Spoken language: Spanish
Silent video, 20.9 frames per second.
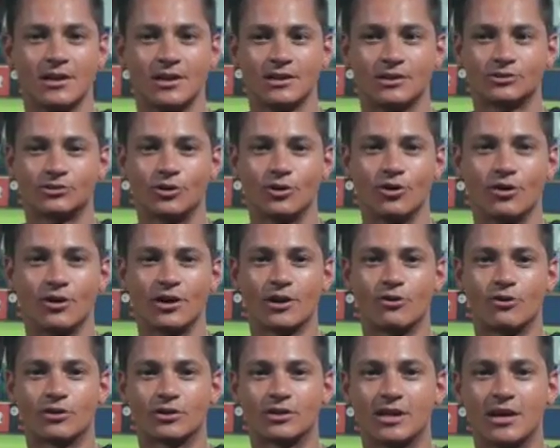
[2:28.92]
Soy Jorge
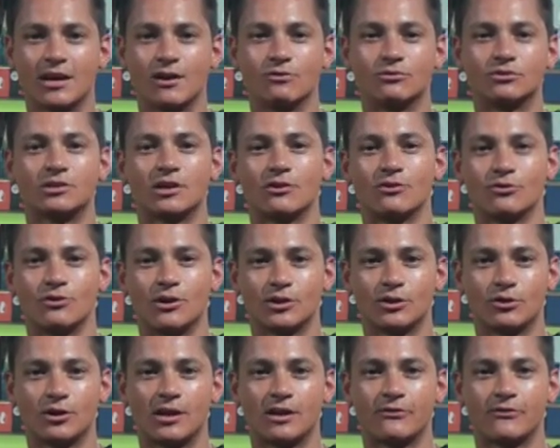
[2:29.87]
Cortés, un saludo a
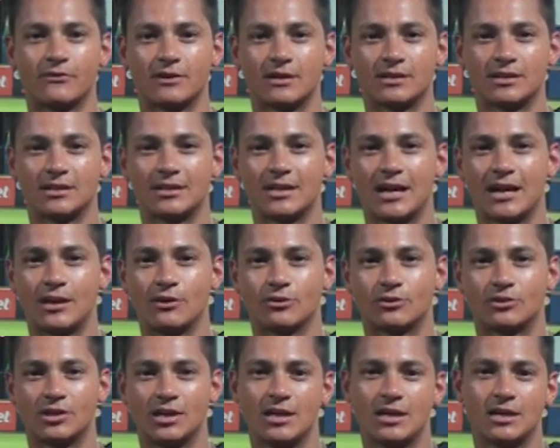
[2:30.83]
todas las fanaticada de
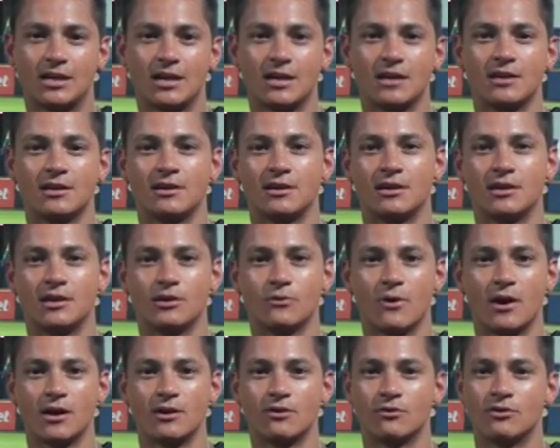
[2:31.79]
los Tigres y,
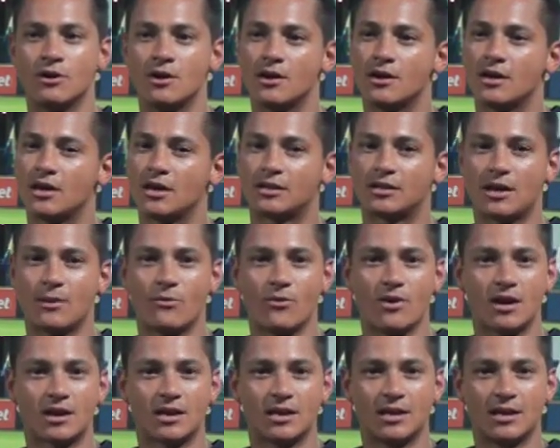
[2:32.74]
bueno,
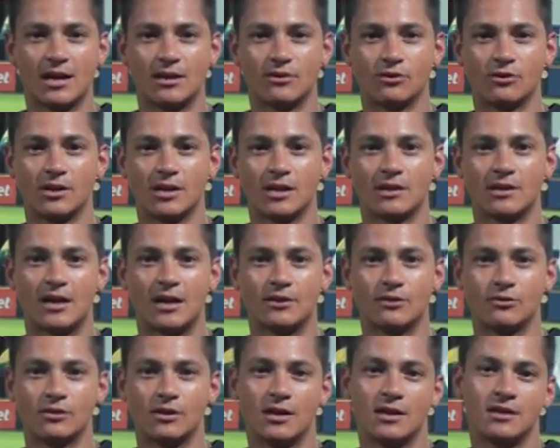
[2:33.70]
estamos aquí dándole,
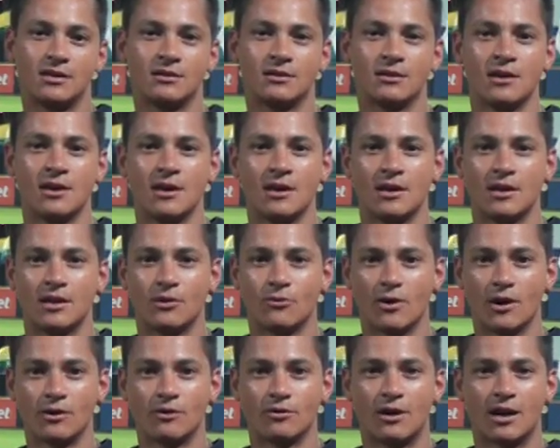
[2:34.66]
dándole y,
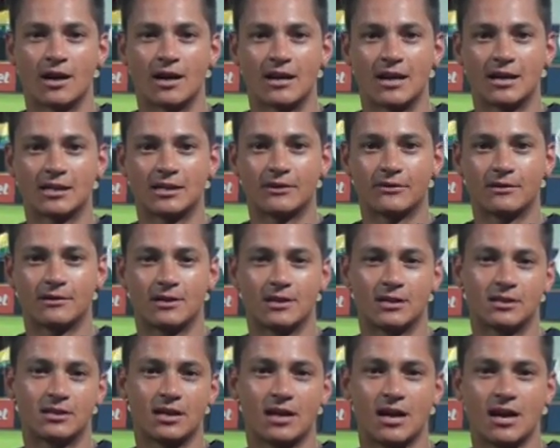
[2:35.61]
bueno, a ganar
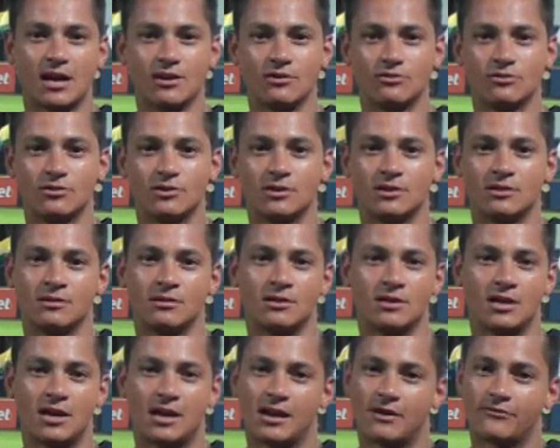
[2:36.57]
este año
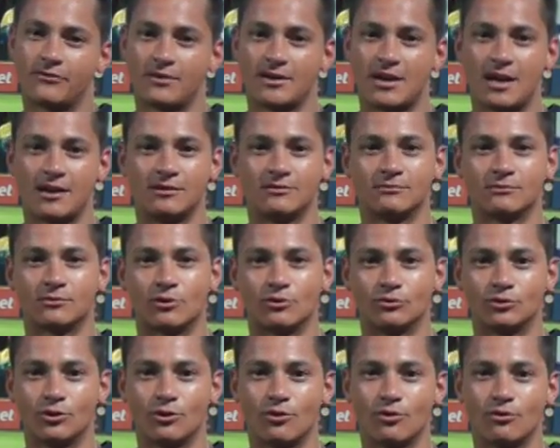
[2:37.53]
y, a la final
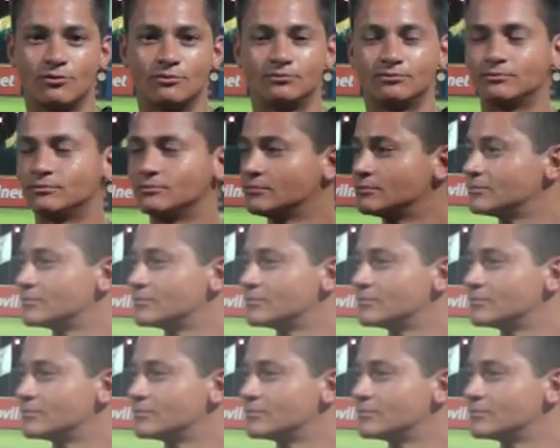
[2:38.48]
con todo.